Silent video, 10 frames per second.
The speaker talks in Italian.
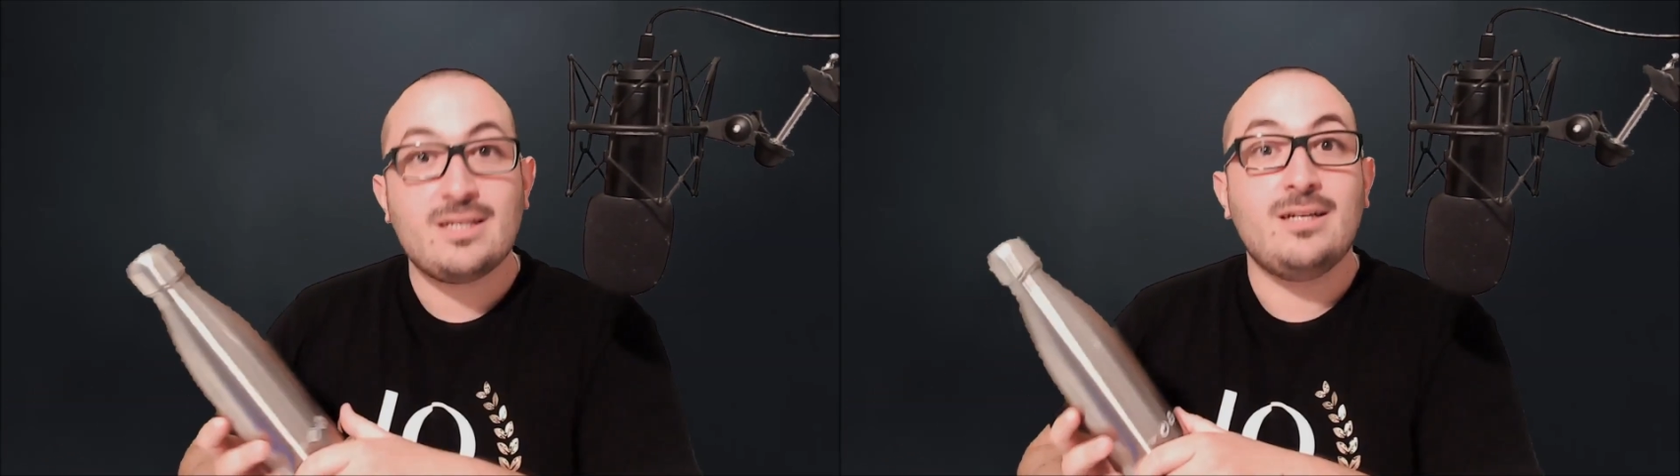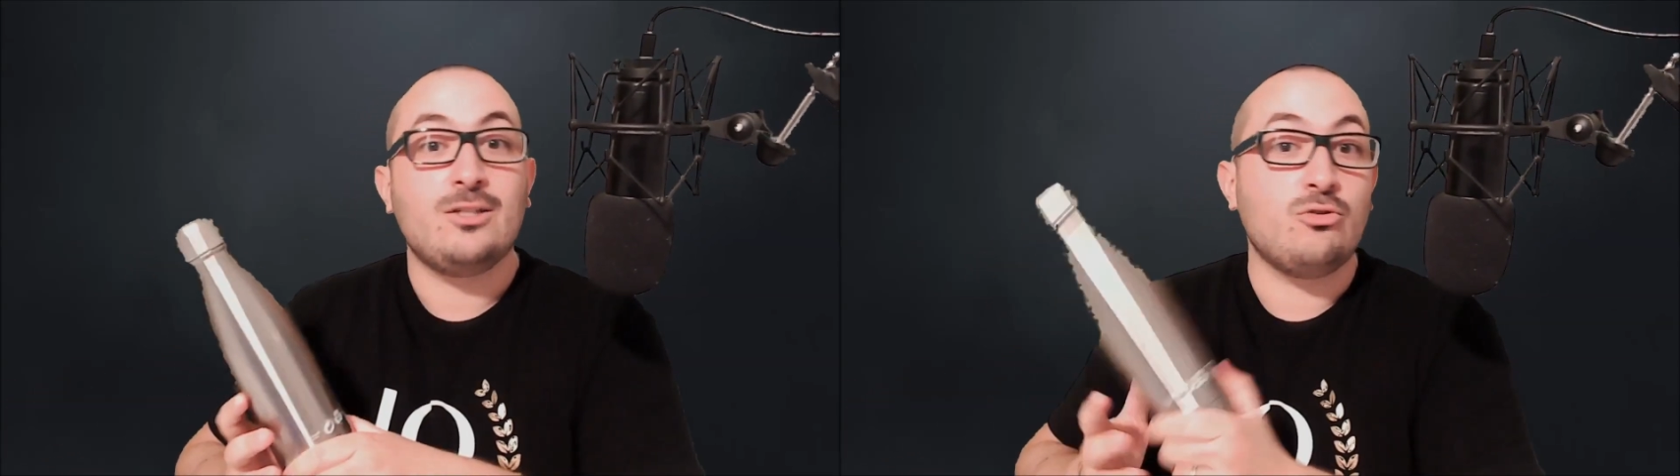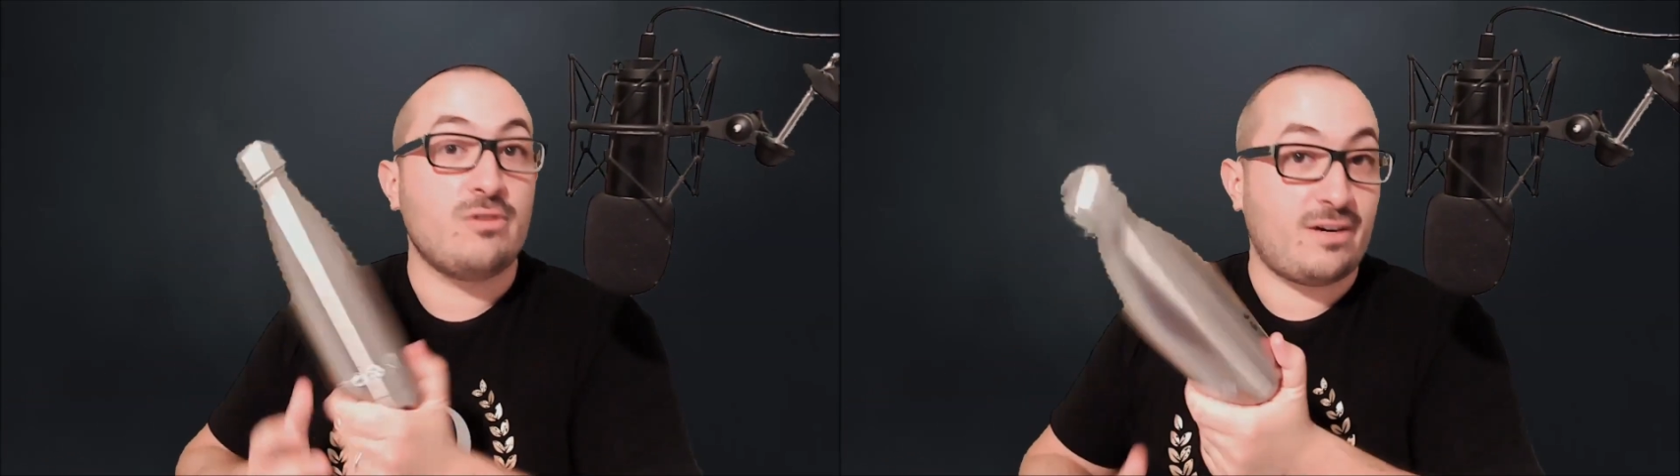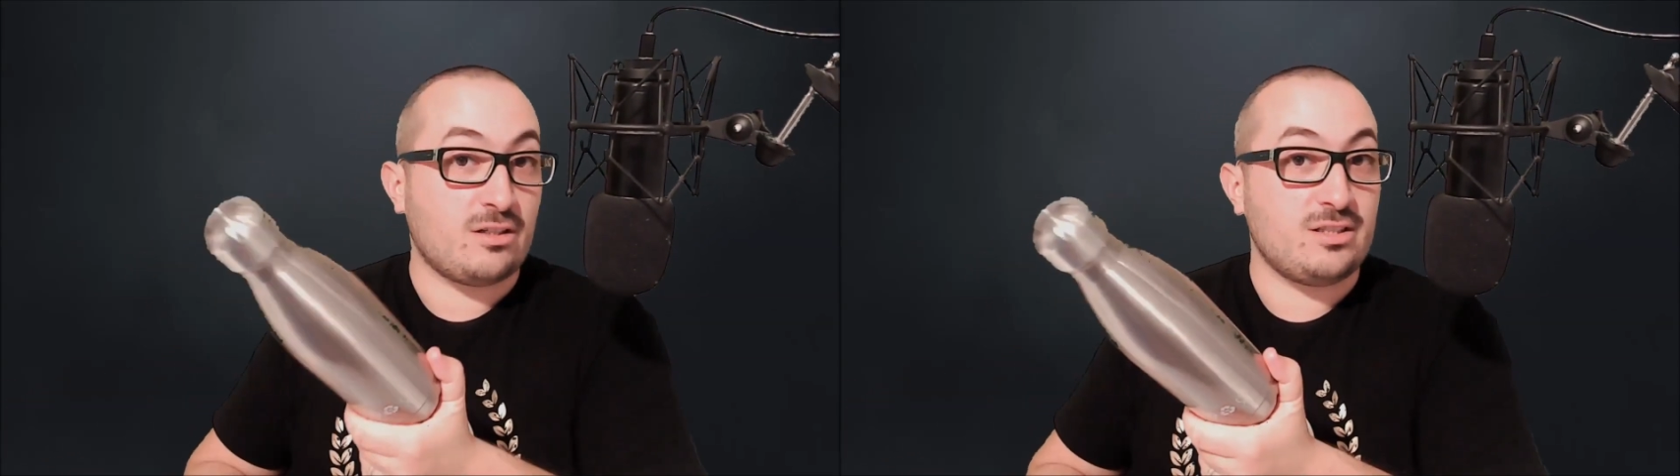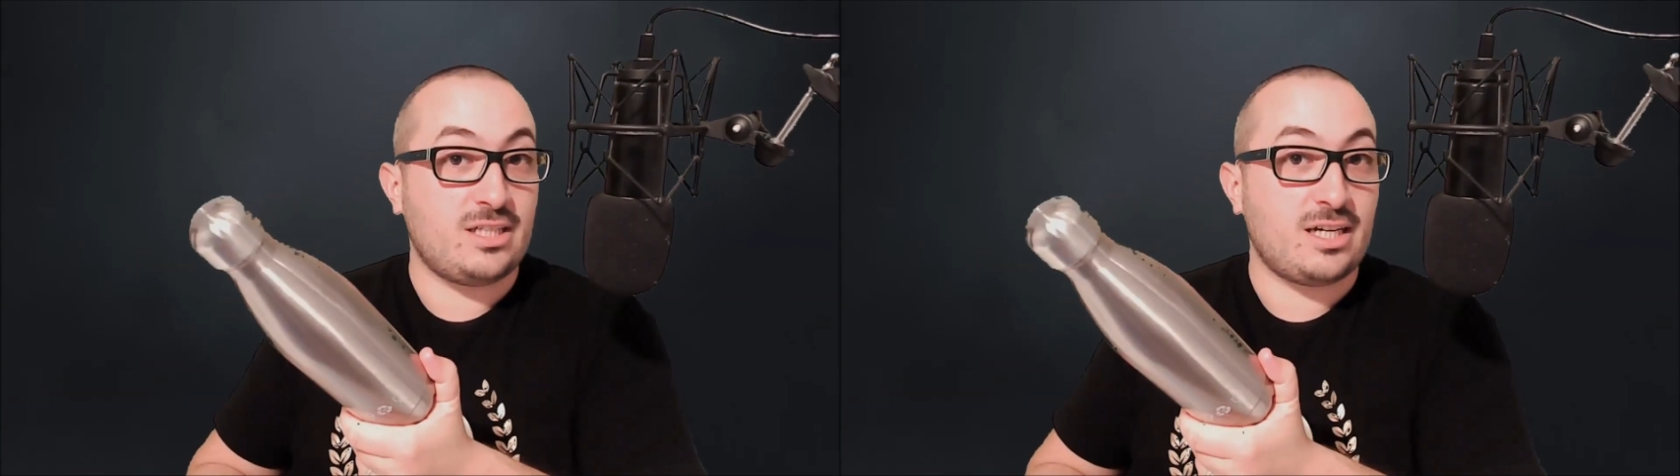dove vado a
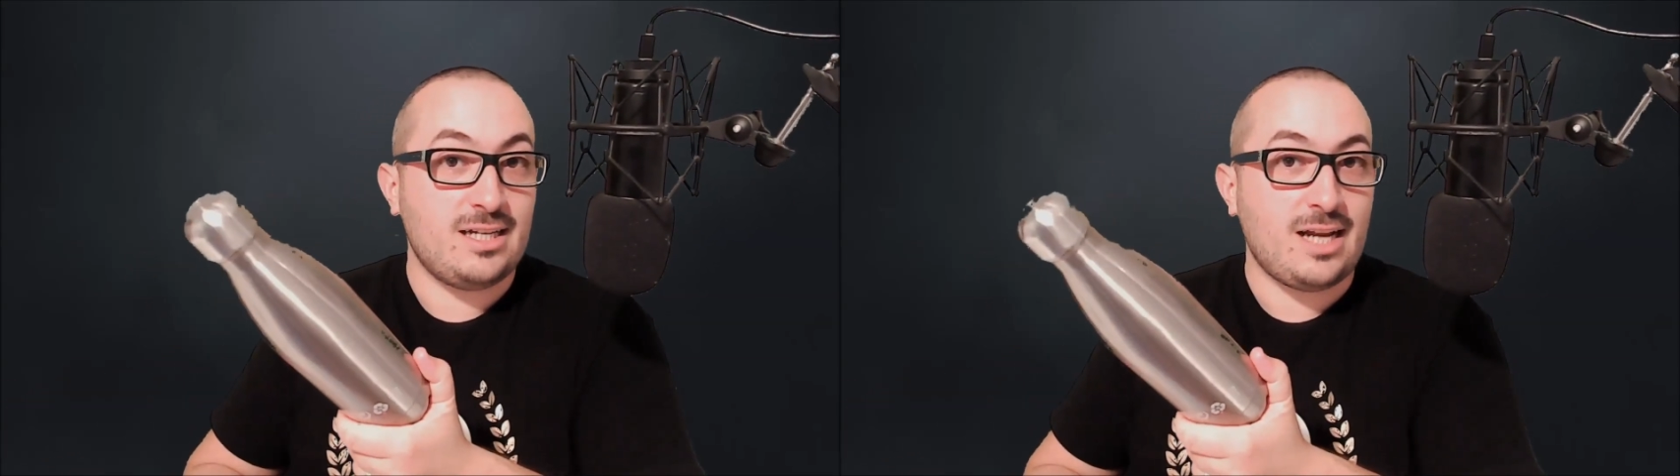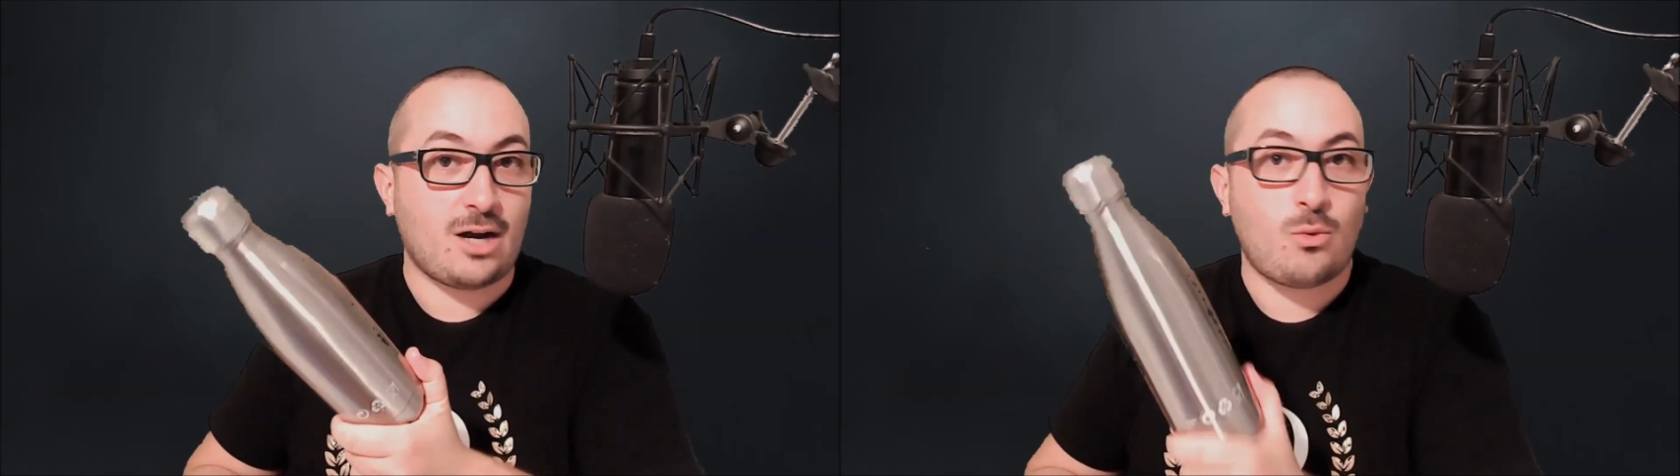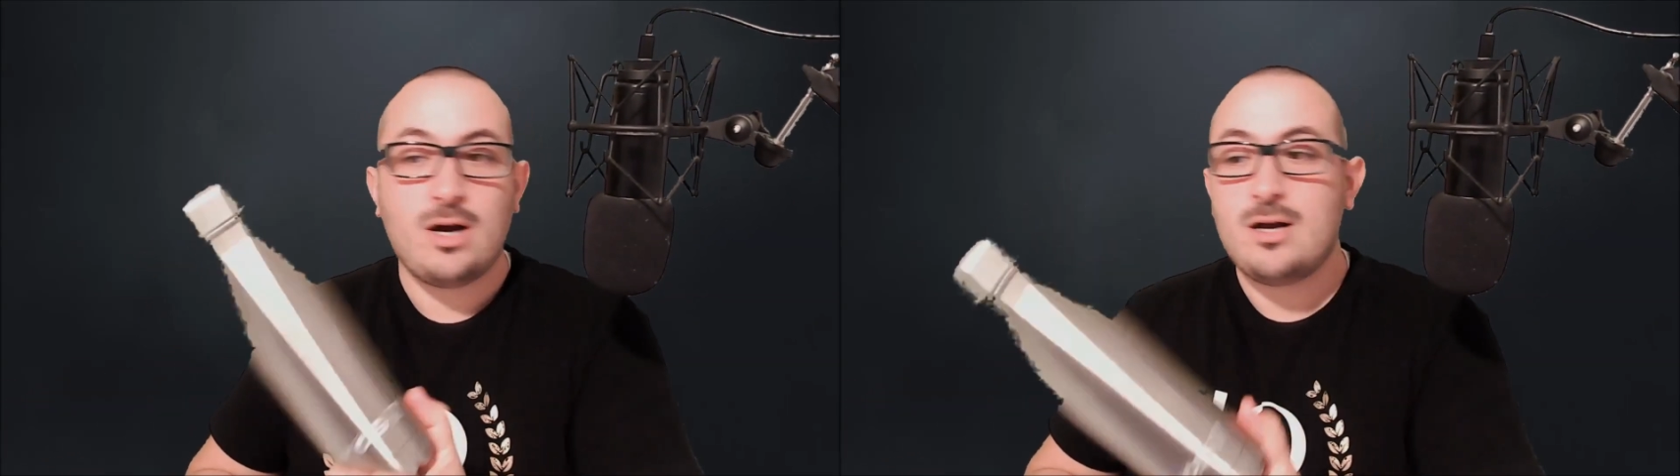inserire dell'acqua,